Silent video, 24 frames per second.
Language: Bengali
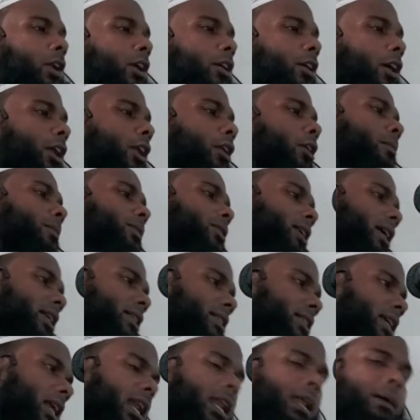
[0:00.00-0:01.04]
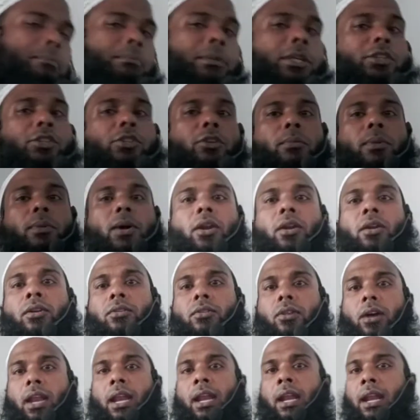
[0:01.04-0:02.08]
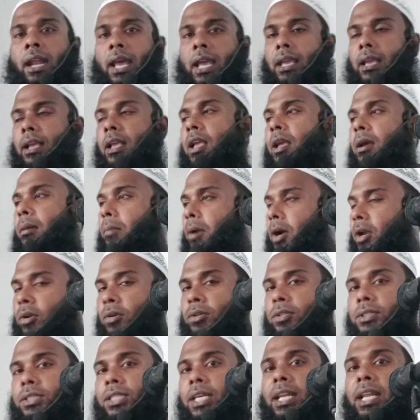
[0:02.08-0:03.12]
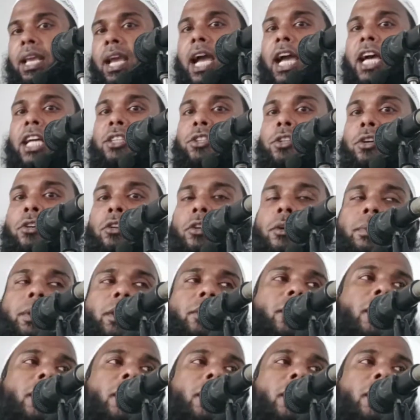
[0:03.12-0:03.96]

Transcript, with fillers: মনে করেন নবিসাল্লাম মৃত্যুবরণ করেন নাই বরং তিনি হায়াতুল নবী